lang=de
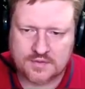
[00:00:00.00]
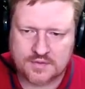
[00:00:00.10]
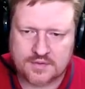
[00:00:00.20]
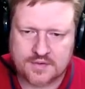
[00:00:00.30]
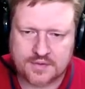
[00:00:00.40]

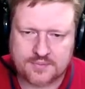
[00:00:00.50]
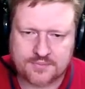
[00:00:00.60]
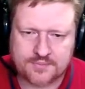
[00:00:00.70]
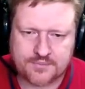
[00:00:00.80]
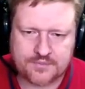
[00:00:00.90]
Ja.
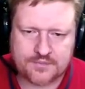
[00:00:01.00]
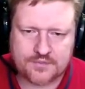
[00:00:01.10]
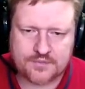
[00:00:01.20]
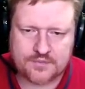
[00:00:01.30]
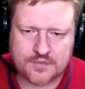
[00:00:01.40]

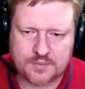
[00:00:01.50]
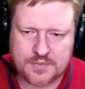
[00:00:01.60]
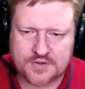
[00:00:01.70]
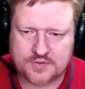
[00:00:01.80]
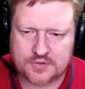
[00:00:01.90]
Damit
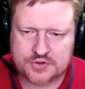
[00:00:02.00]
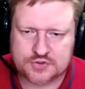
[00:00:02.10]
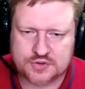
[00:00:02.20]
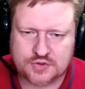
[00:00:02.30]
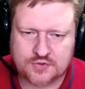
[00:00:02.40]
das auch schön
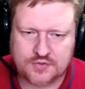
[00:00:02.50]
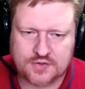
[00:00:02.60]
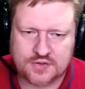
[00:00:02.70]
aussieht.